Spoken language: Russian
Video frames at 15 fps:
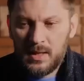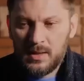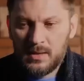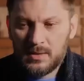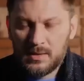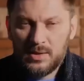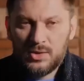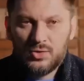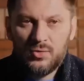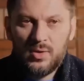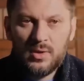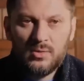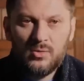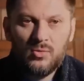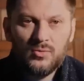я скажу
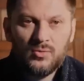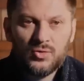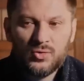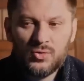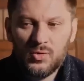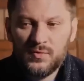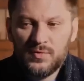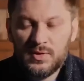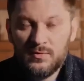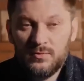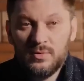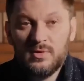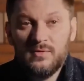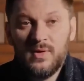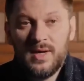о том, что
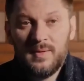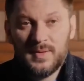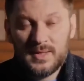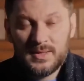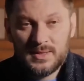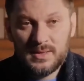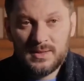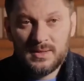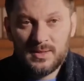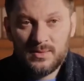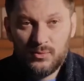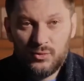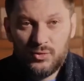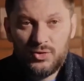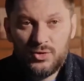всего 2%
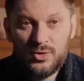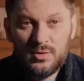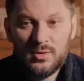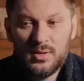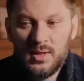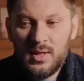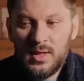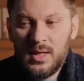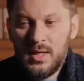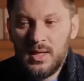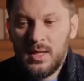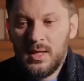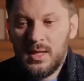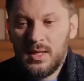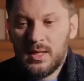мужчин,
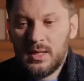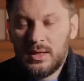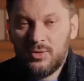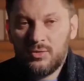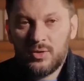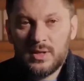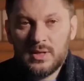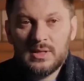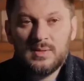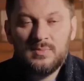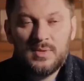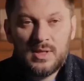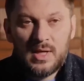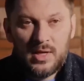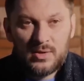э, которые
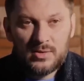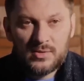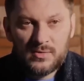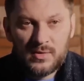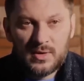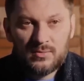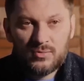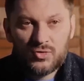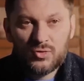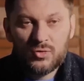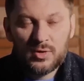изменяют своим